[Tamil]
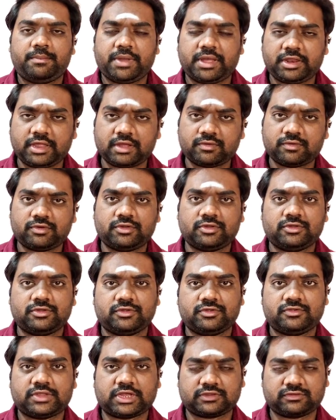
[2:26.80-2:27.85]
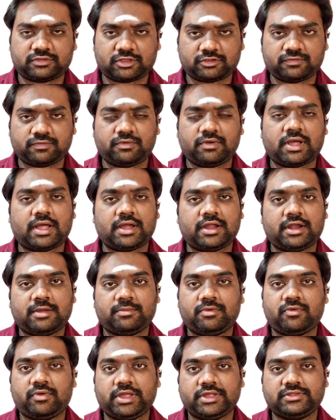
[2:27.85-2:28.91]
பெரிய ஒரு சக்ஸஸ்ஃபுல்லாக
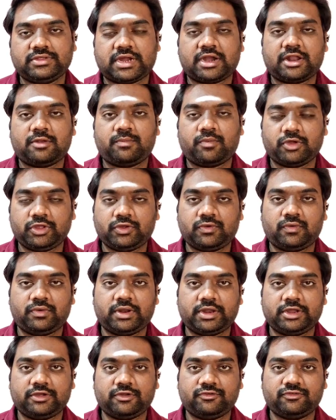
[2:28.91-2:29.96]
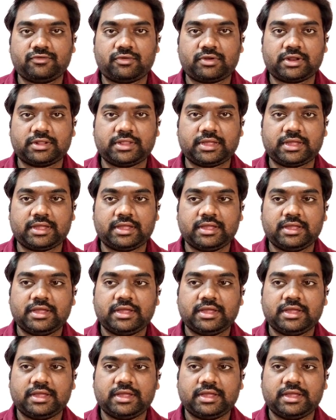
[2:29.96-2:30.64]
நம்மளுடைய சேனல் போய் கொண்டிருக்குன்னு சொல்கிறத